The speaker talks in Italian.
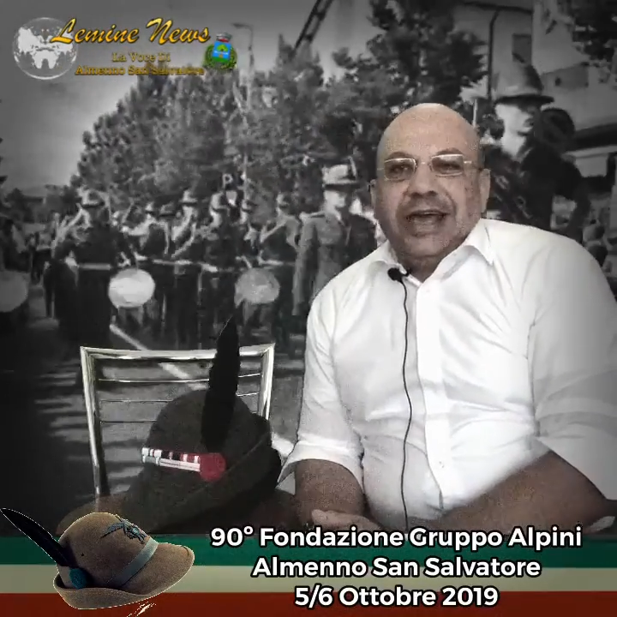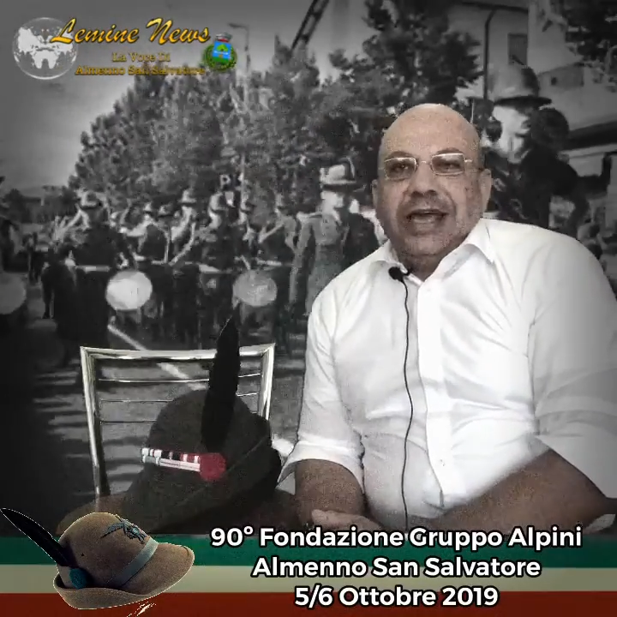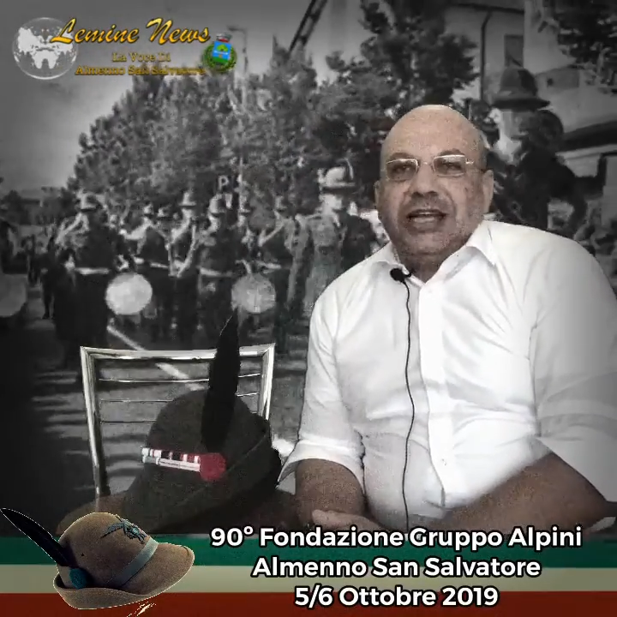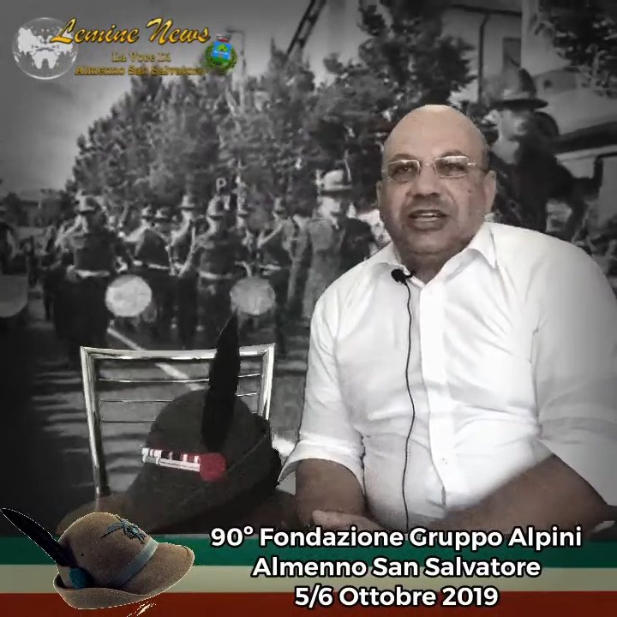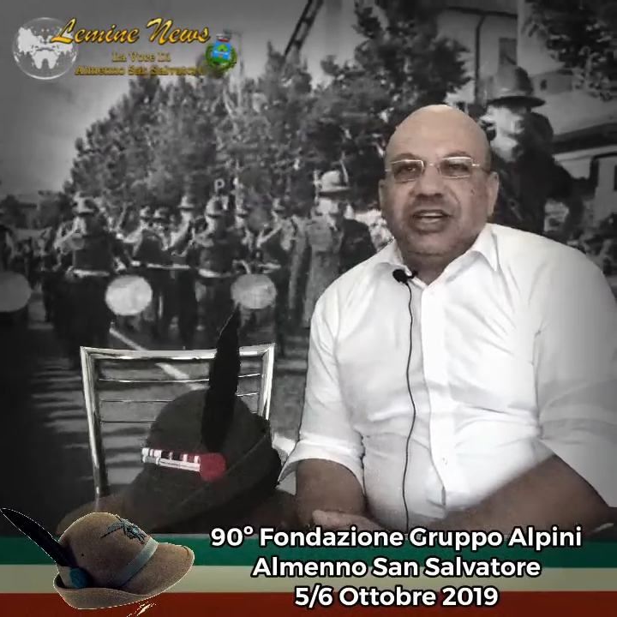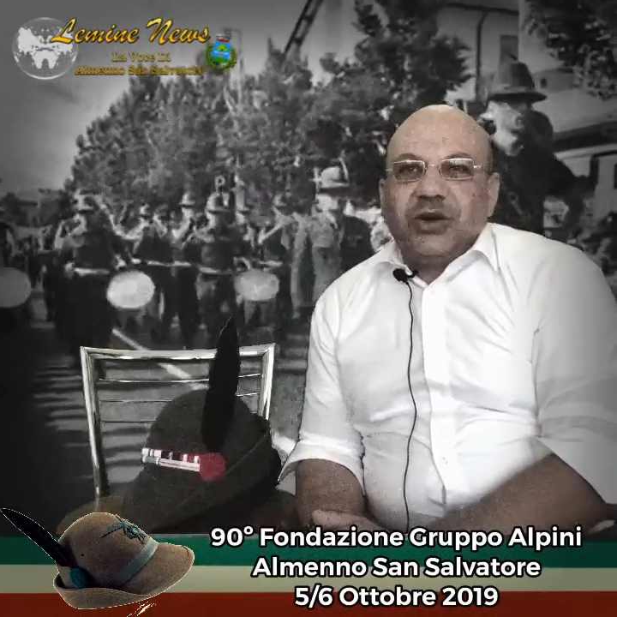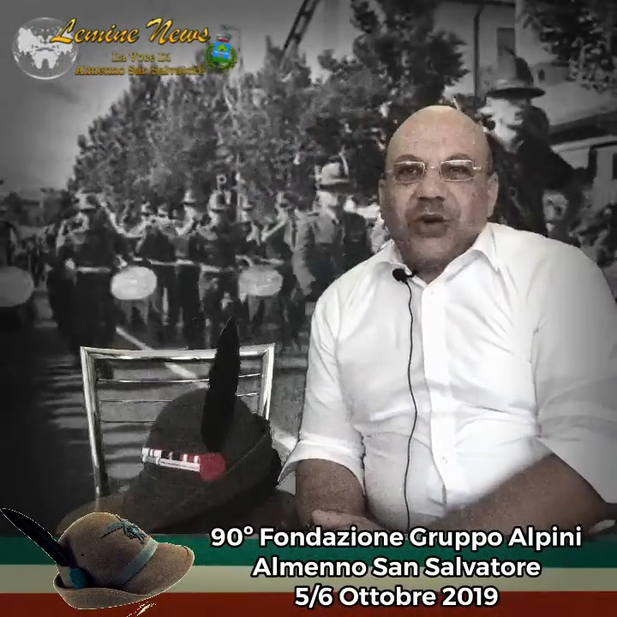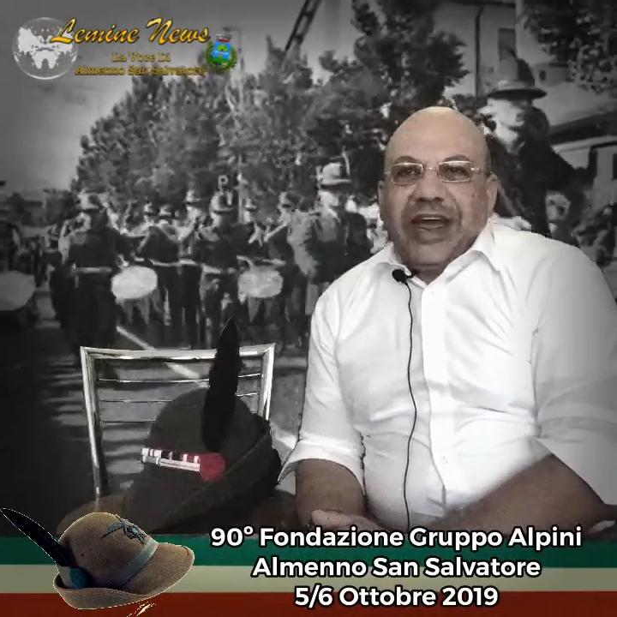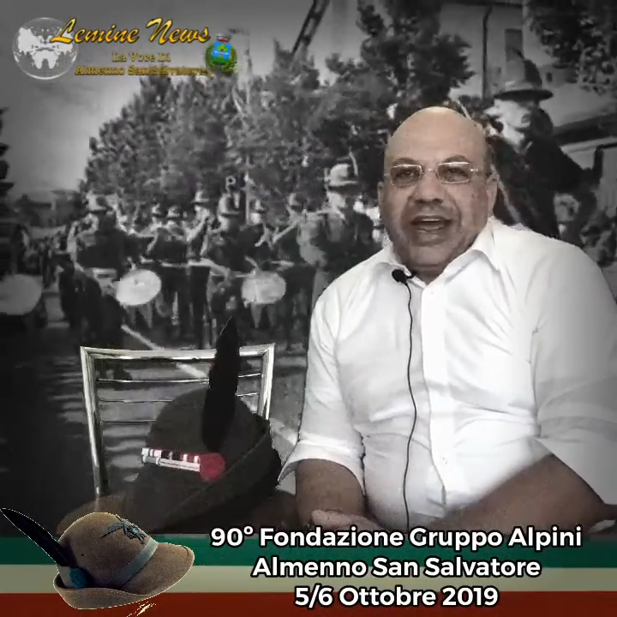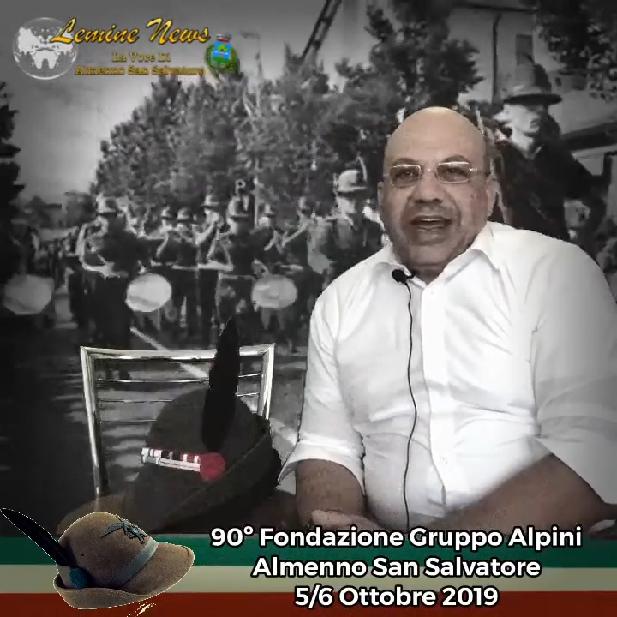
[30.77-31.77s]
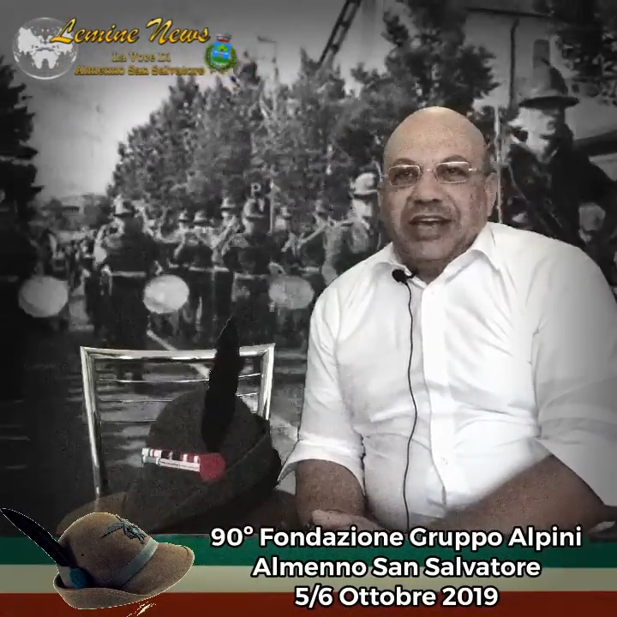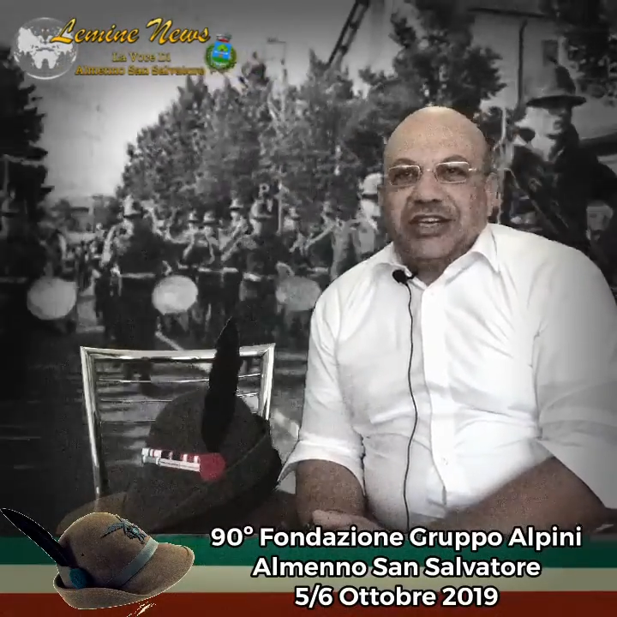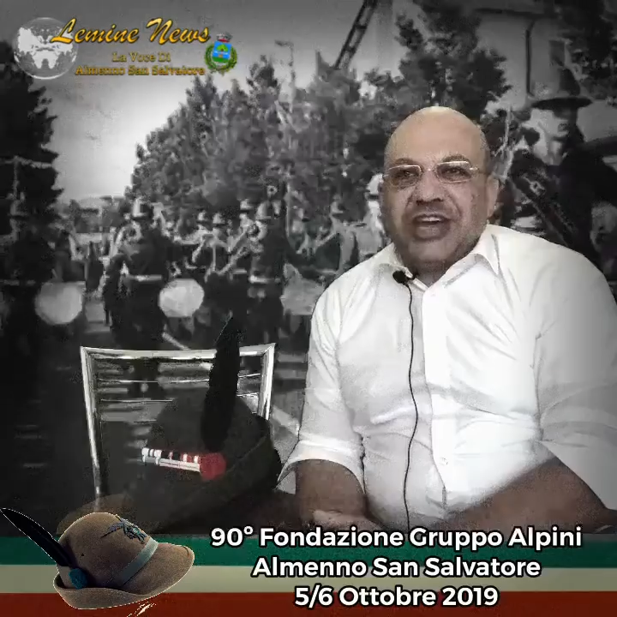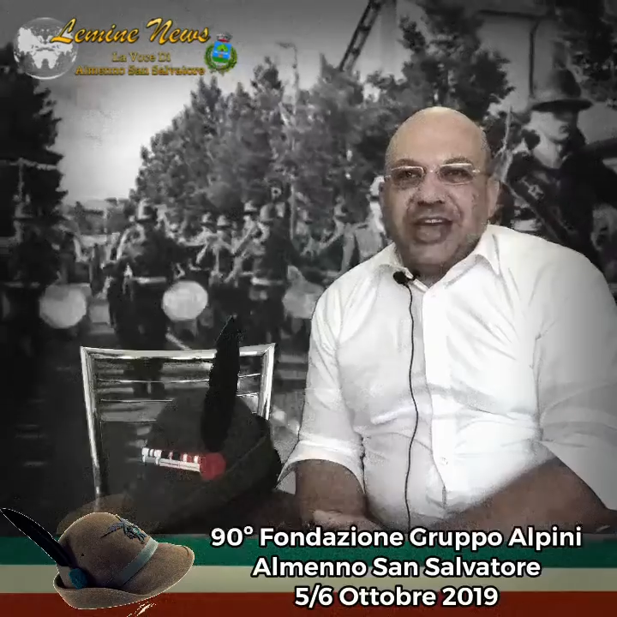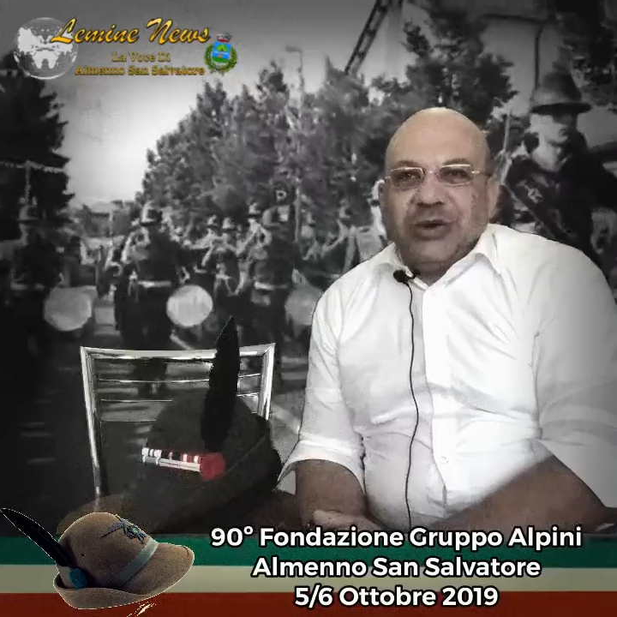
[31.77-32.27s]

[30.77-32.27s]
Il 5 e 6